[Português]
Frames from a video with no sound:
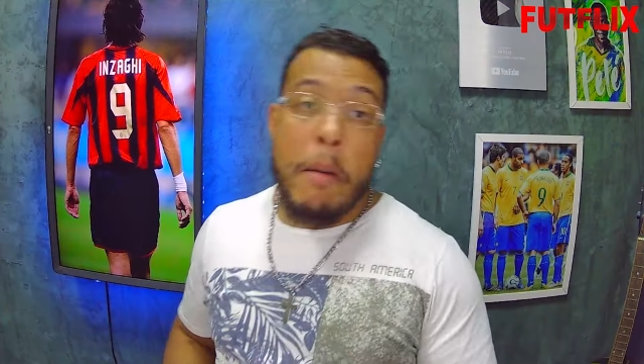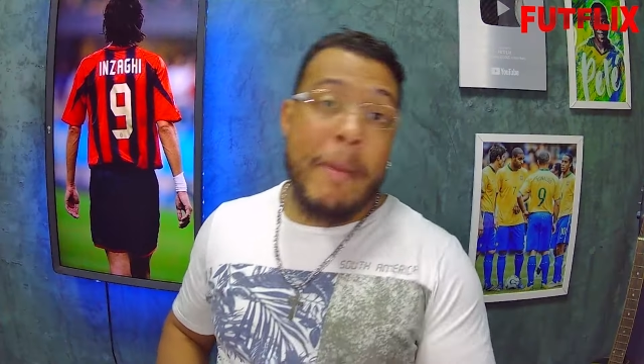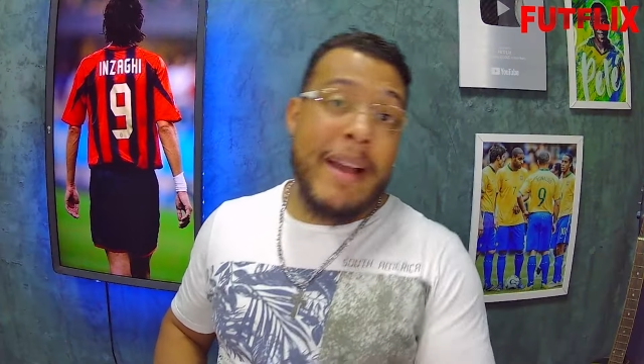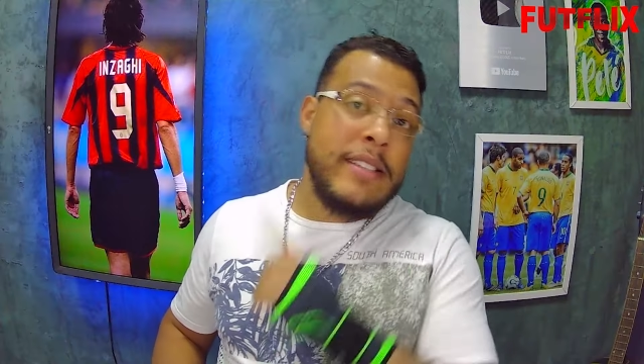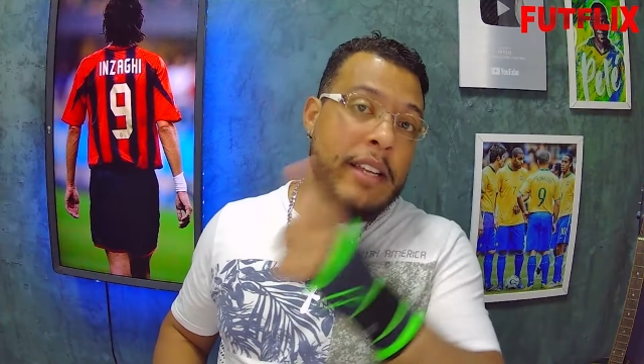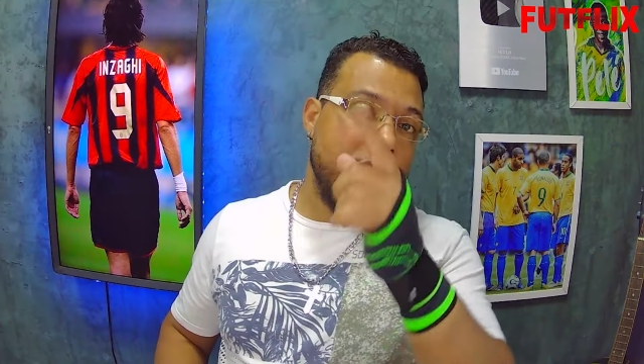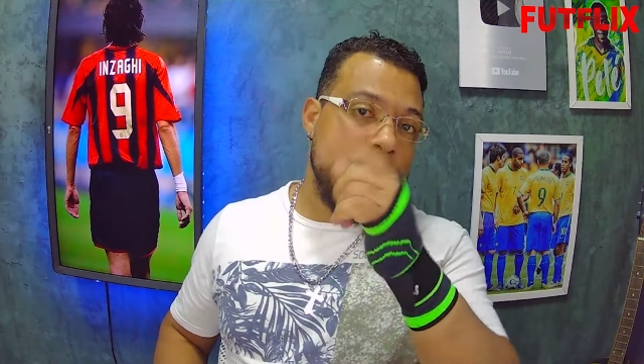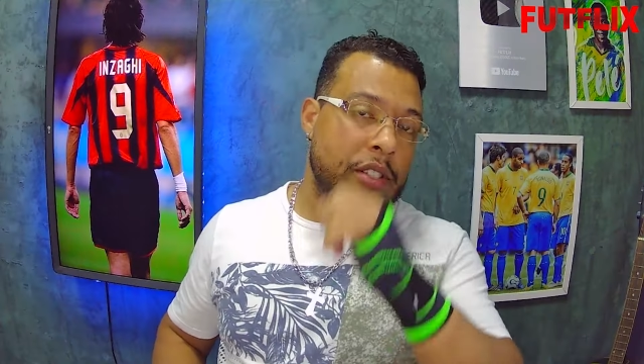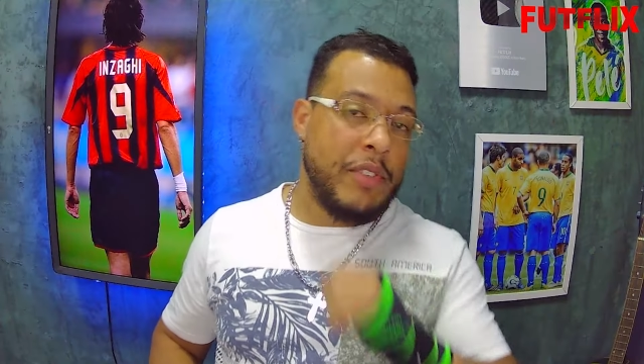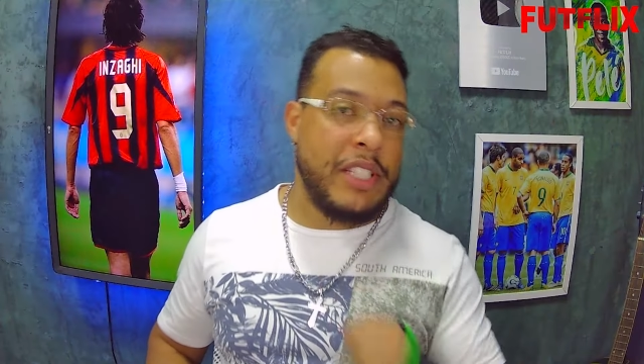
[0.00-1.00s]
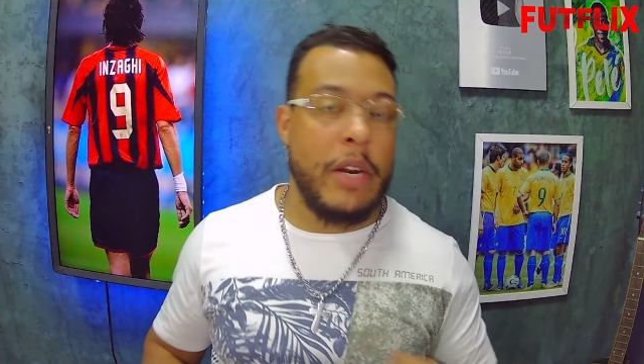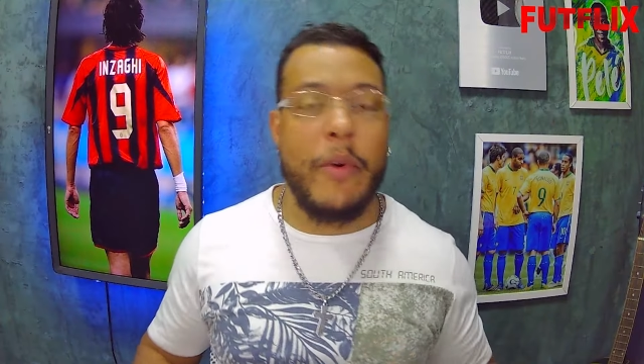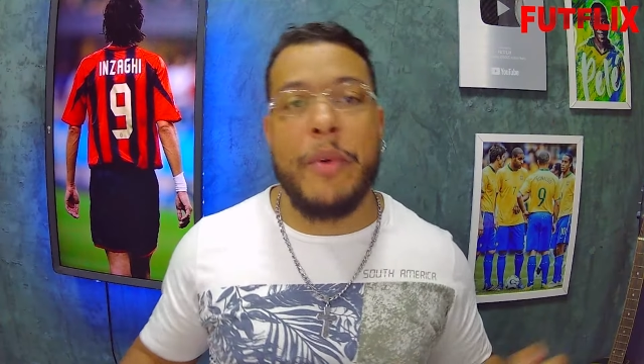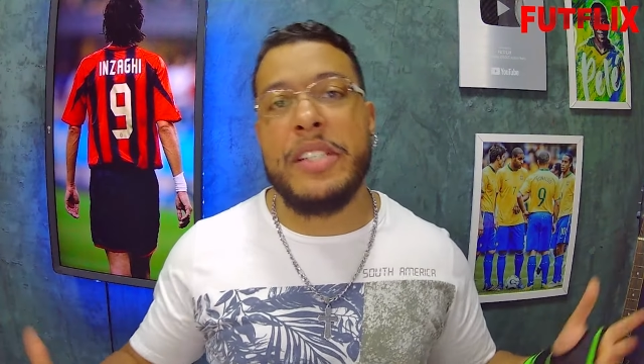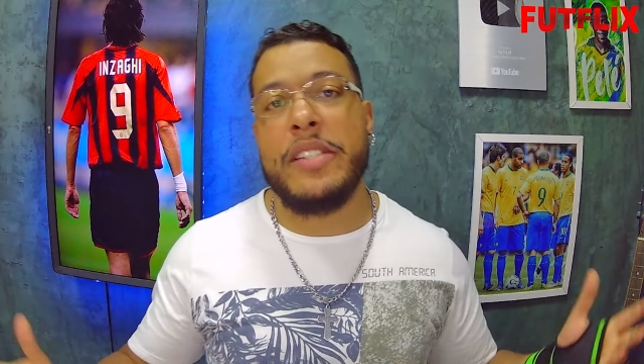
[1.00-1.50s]
Mas antes, se você não é um
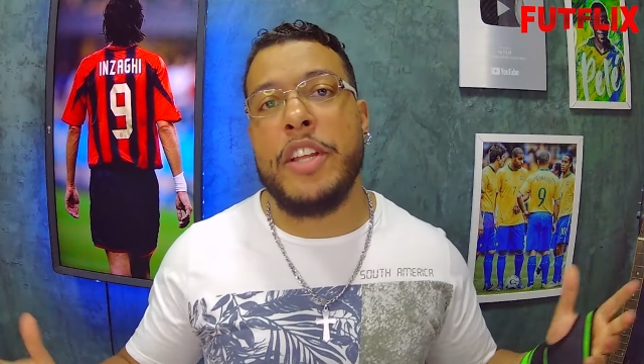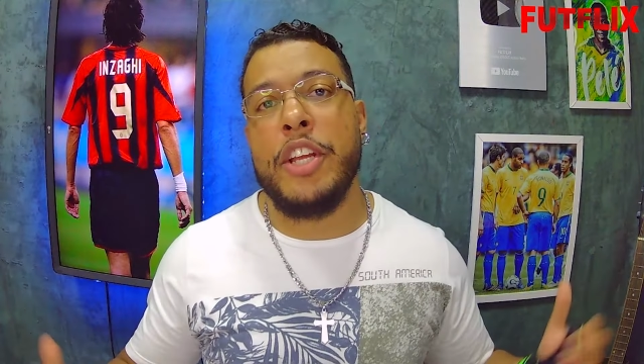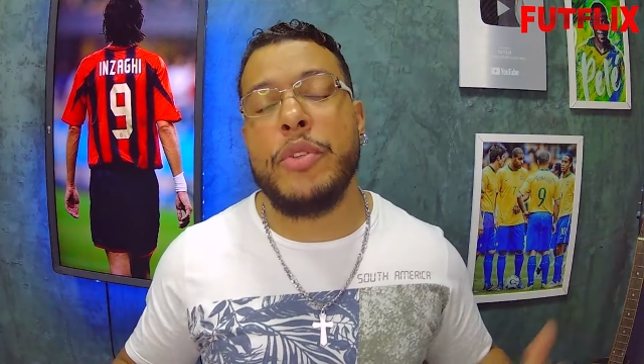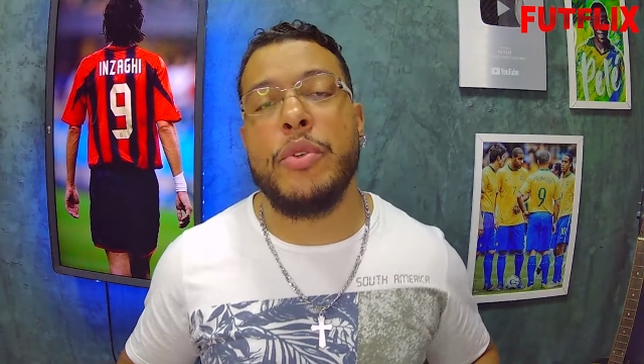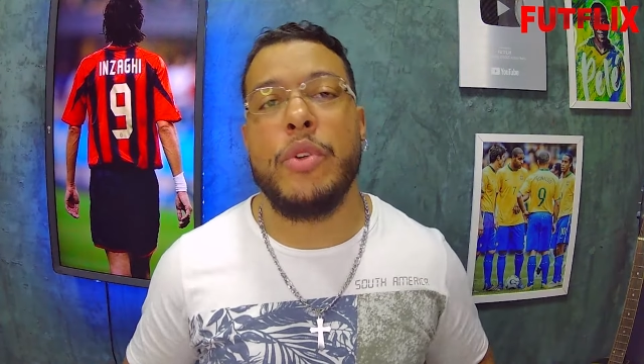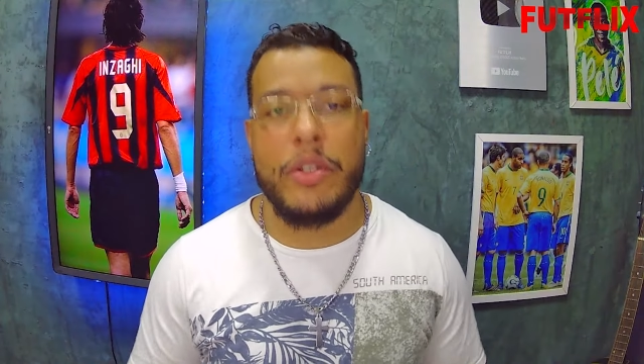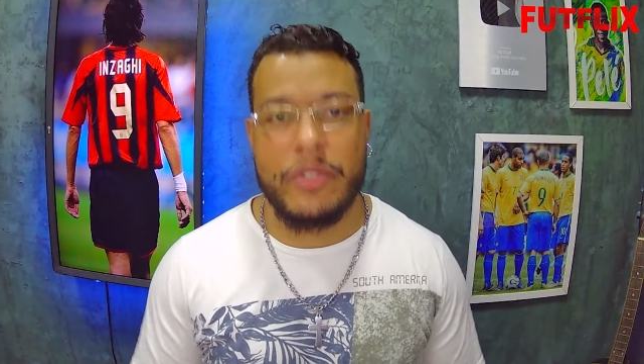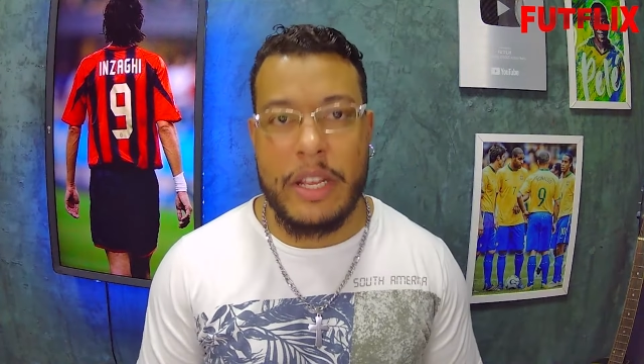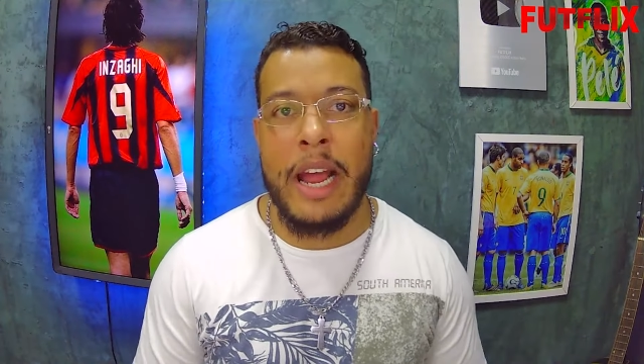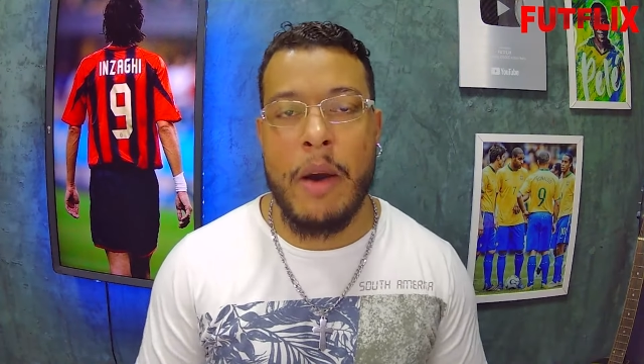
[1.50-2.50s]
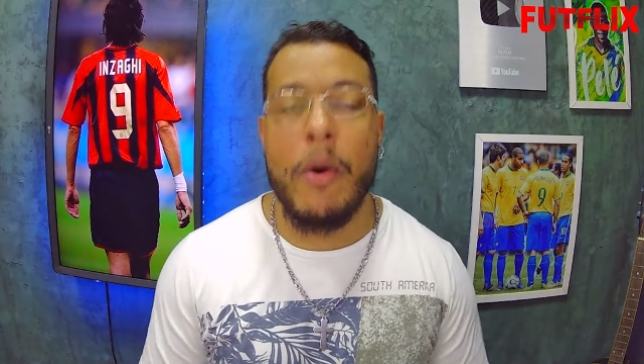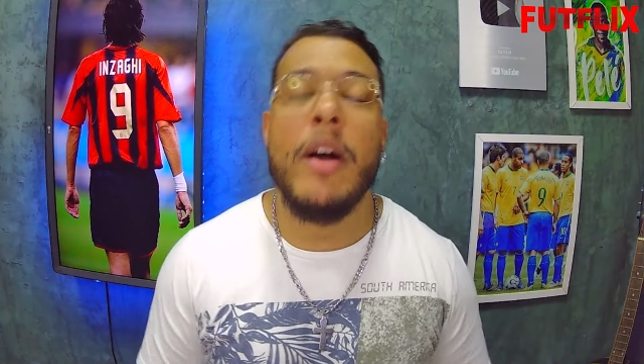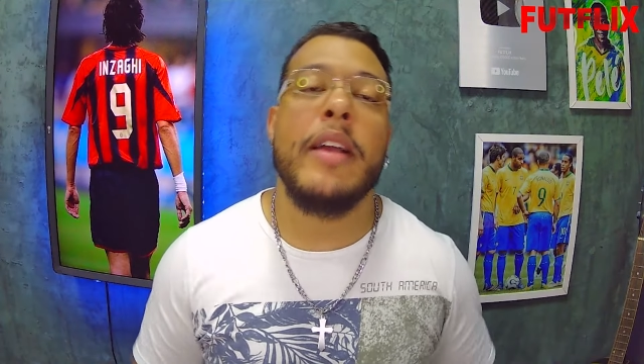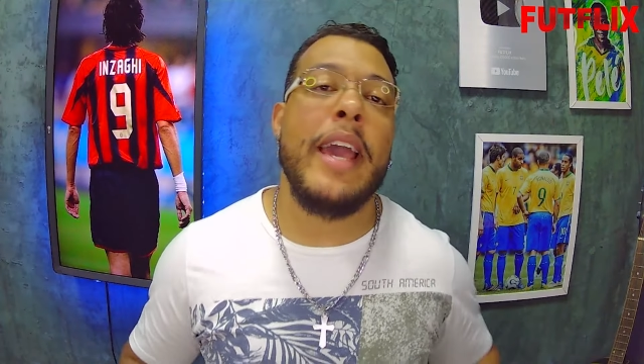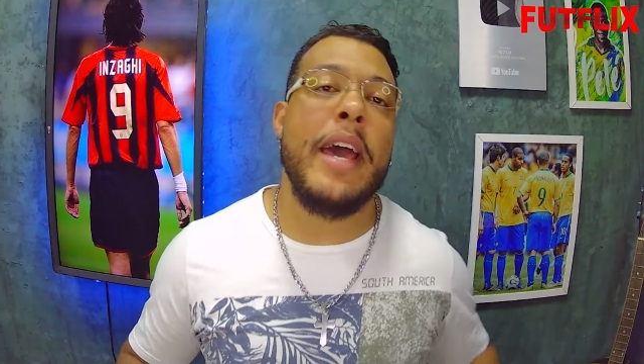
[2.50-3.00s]
inscrito no nosso canal,
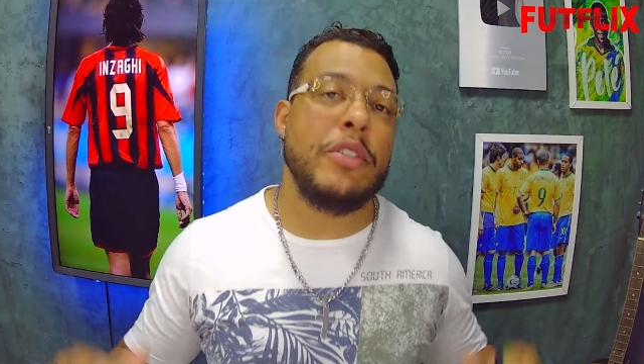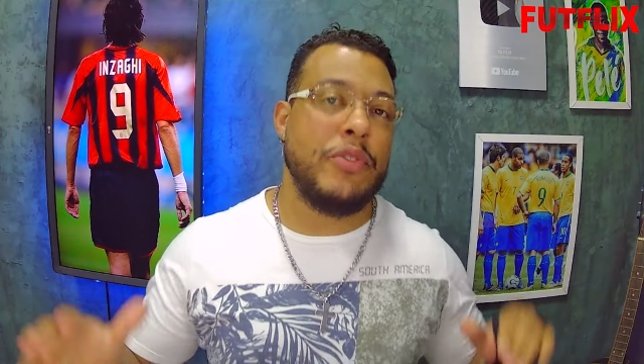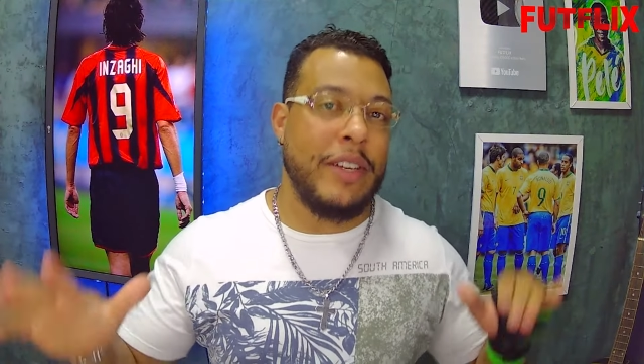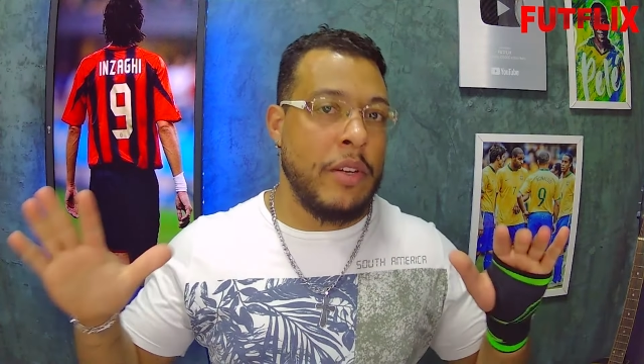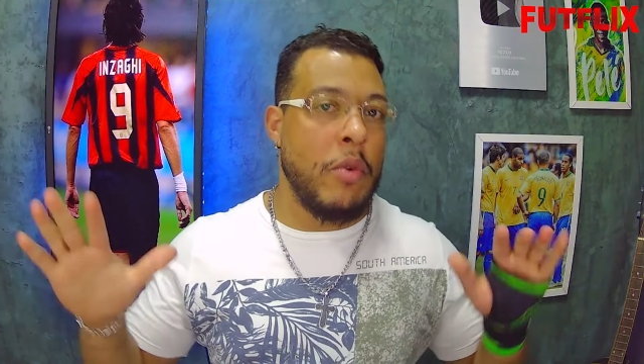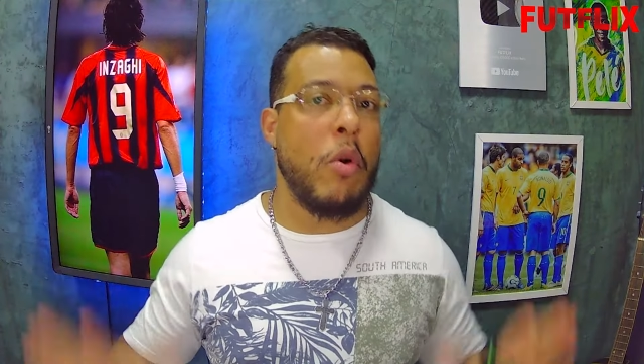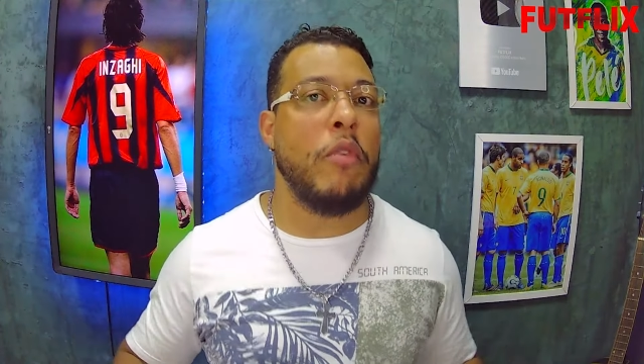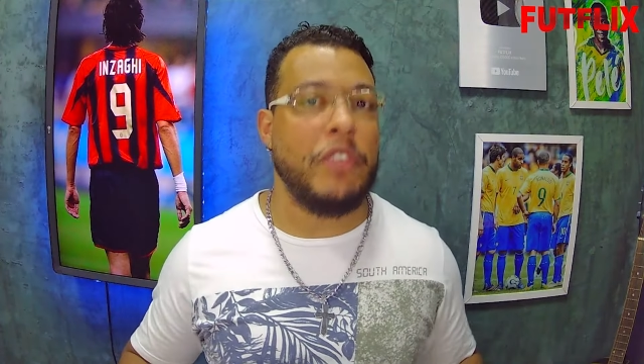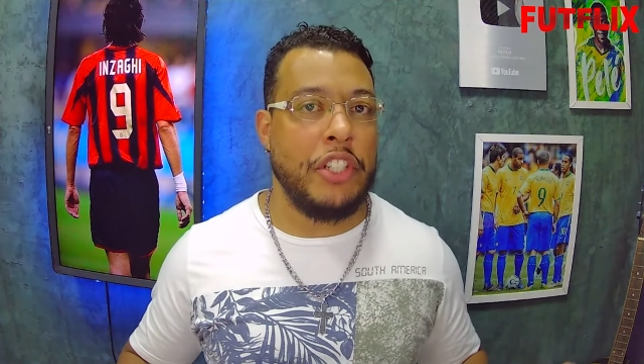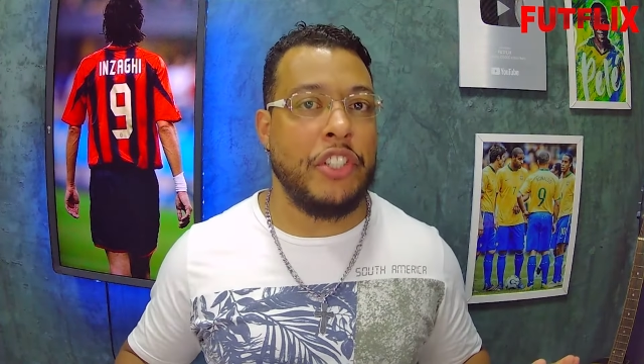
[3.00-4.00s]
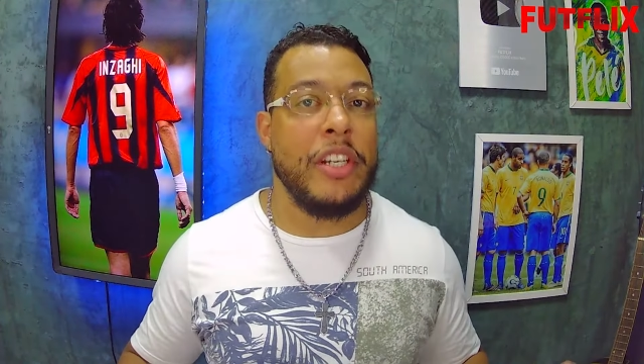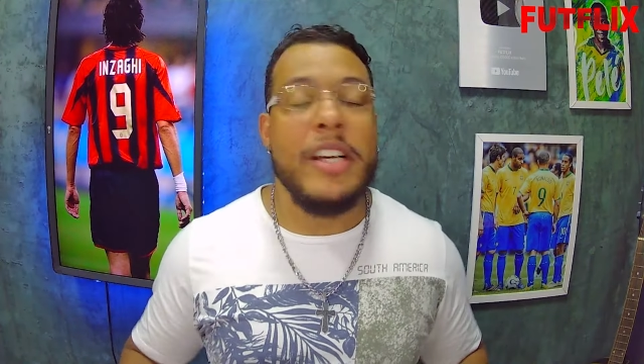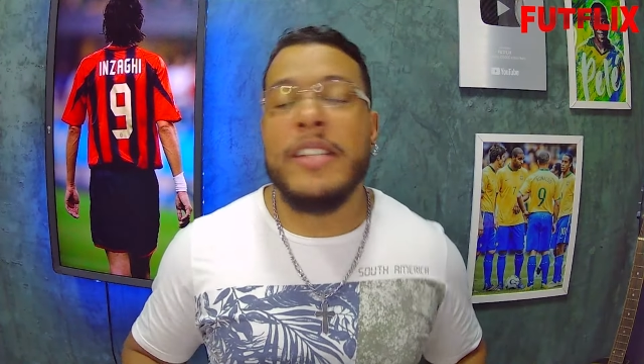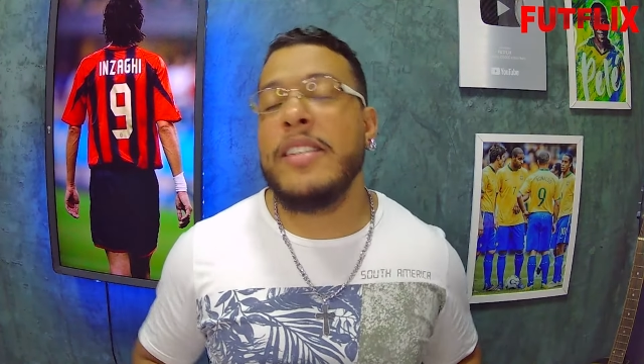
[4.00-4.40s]
quero te fazer um convite. Se